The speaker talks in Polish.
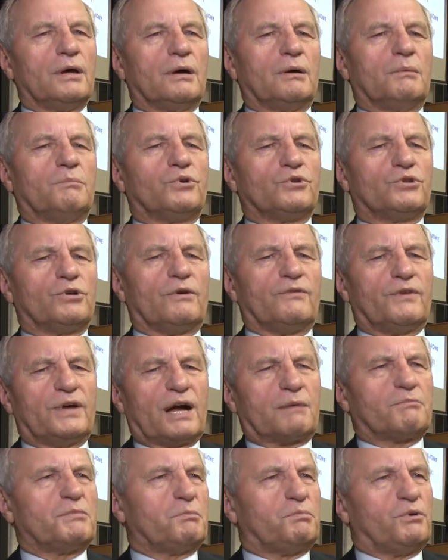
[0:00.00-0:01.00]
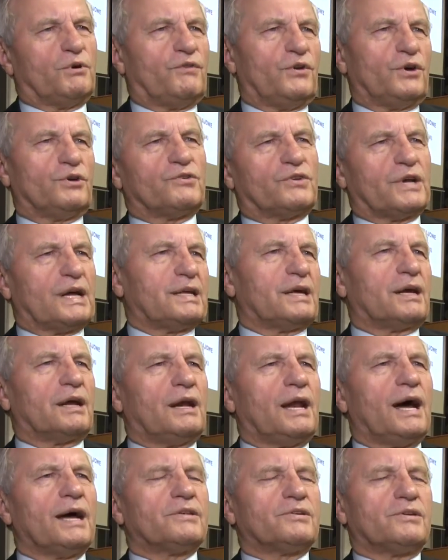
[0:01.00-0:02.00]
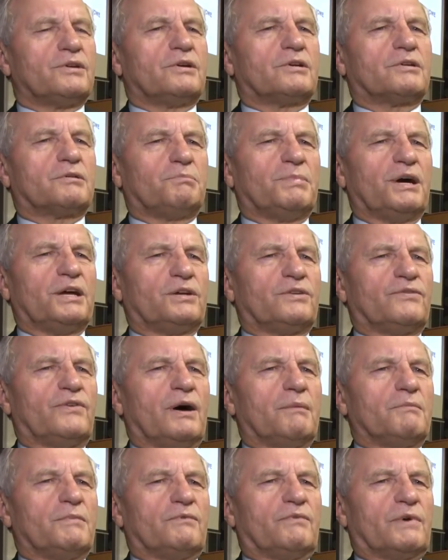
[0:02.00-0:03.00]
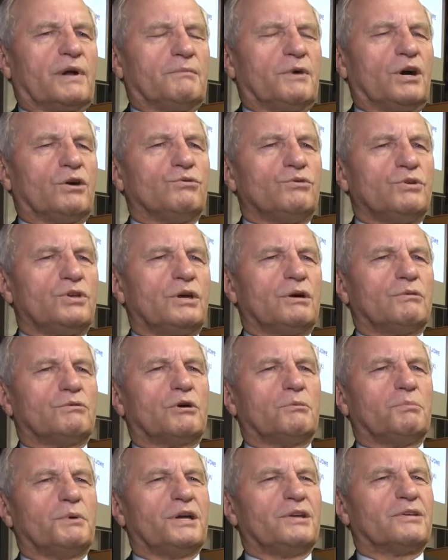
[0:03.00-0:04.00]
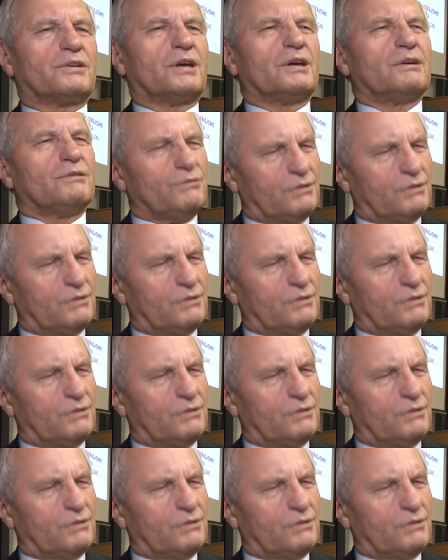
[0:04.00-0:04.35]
E, budowy jakby powiązań, relacji z państwami w ramach Unii Europejskiej.